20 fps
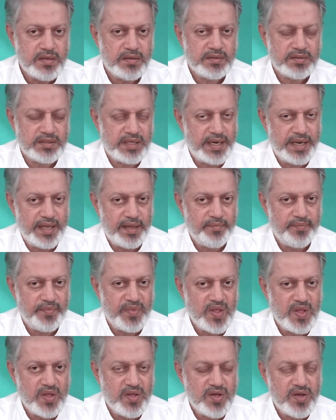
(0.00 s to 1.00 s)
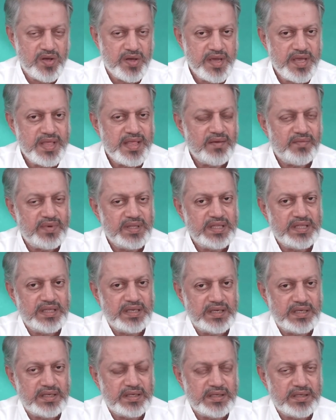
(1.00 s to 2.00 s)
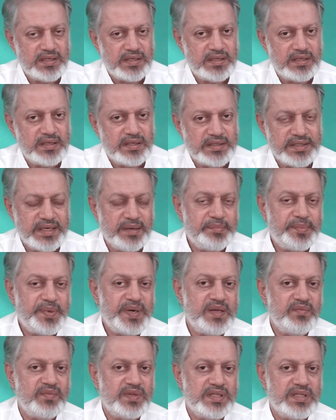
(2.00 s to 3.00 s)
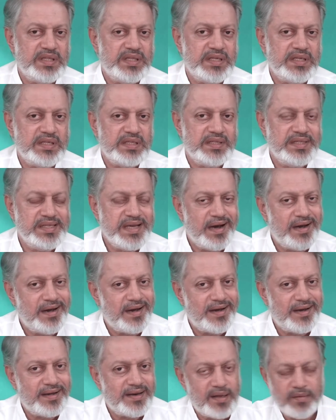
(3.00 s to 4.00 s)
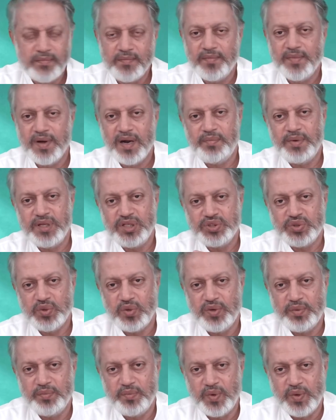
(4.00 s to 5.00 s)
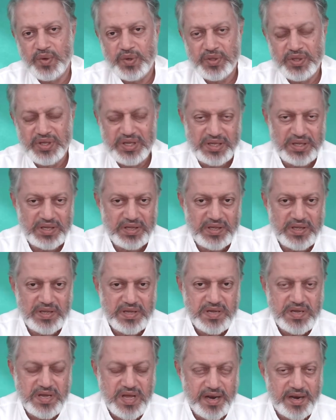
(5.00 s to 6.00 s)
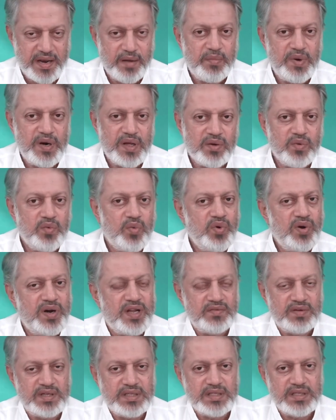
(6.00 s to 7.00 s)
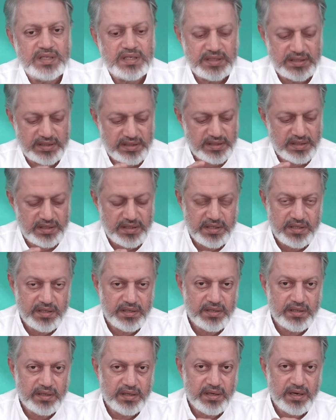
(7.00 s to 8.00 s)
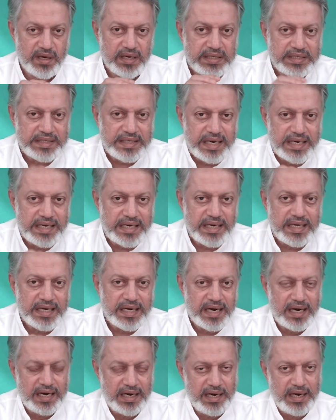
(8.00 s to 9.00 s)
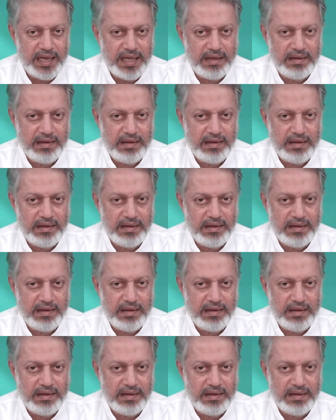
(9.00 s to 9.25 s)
சரி இதை வந்து எப்படி வந்து தியானம் அப்படின்னு சொல்லும் பொழுது நம்மளுக்கு உள்ள வந்து எண்ணங்கள்ல